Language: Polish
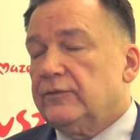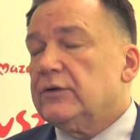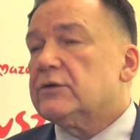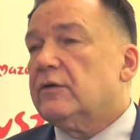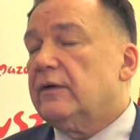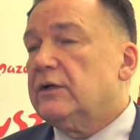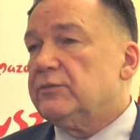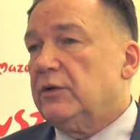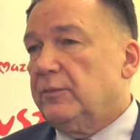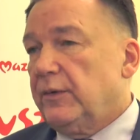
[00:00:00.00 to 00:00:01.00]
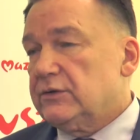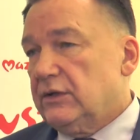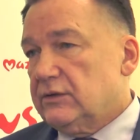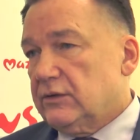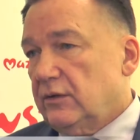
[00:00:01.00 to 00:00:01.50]
Wnioskowaliśmy do
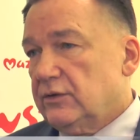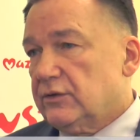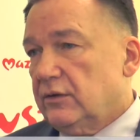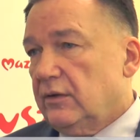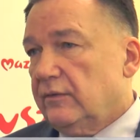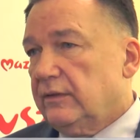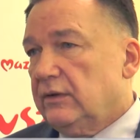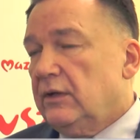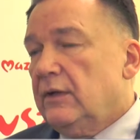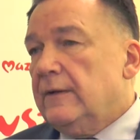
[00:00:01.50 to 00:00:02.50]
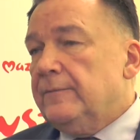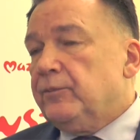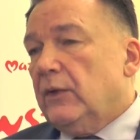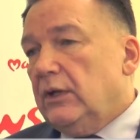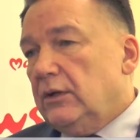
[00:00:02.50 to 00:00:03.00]
polskiej strony rządowej
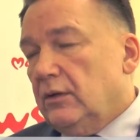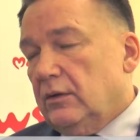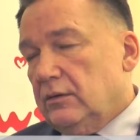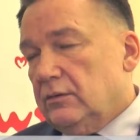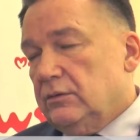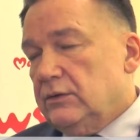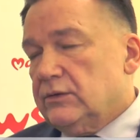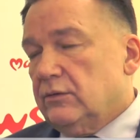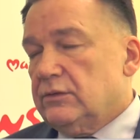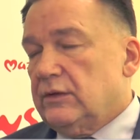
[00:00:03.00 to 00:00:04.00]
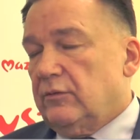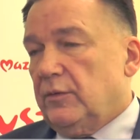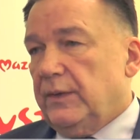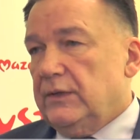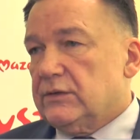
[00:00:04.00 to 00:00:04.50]
i do instytucji
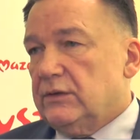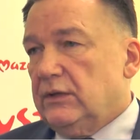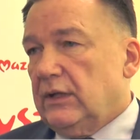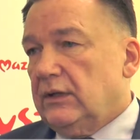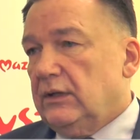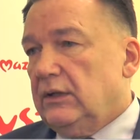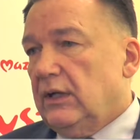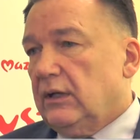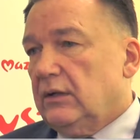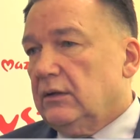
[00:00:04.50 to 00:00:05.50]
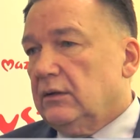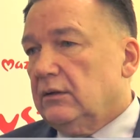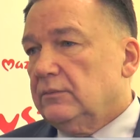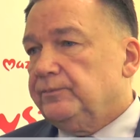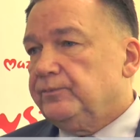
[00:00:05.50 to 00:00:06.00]
europejskich, takich jak
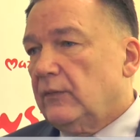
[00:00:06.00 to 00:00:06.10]
e,